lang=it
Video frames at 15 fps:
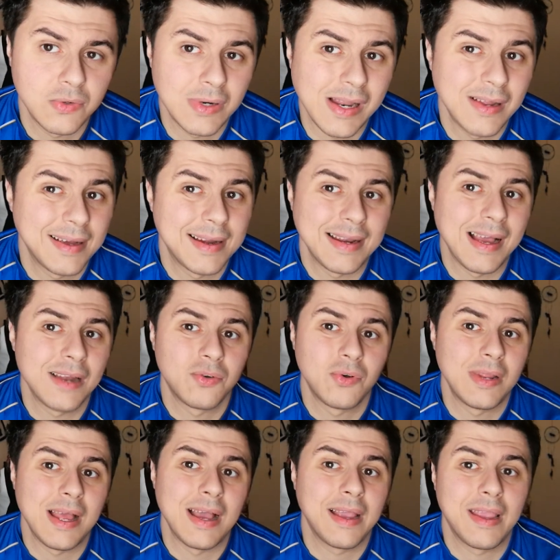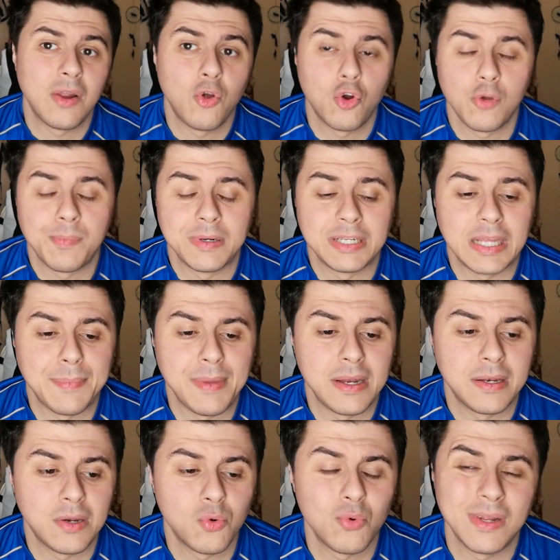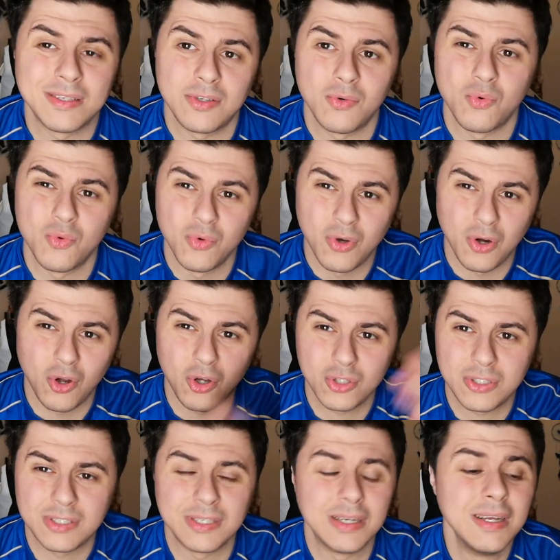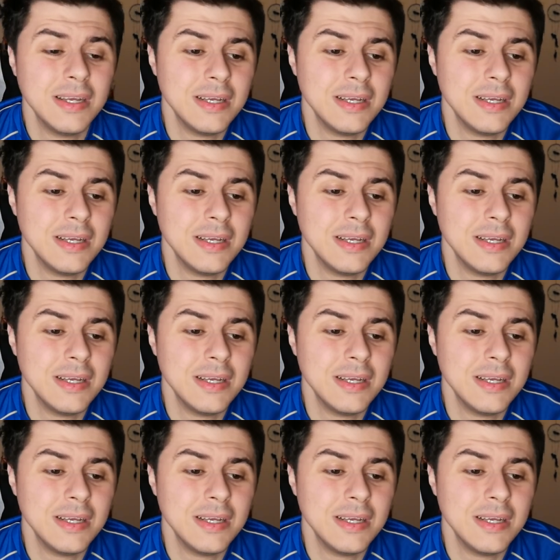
non hanno creato neanche loro praticamente nulla se non un cross